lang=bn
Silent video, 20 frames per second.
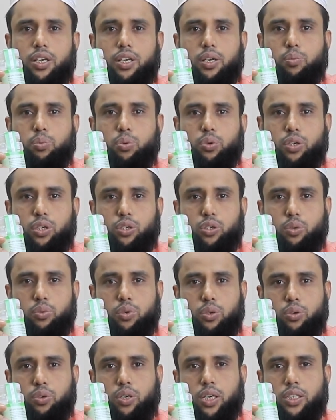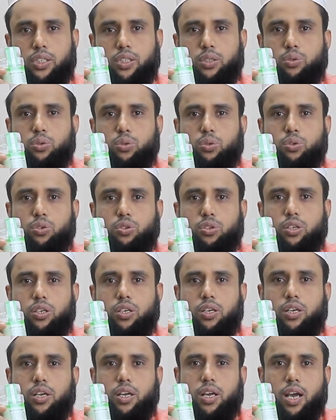এই বুকে জমানো কাশি দূর করতে
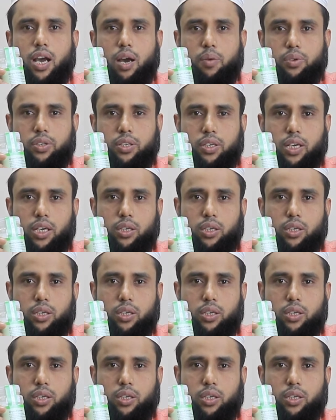আমাদের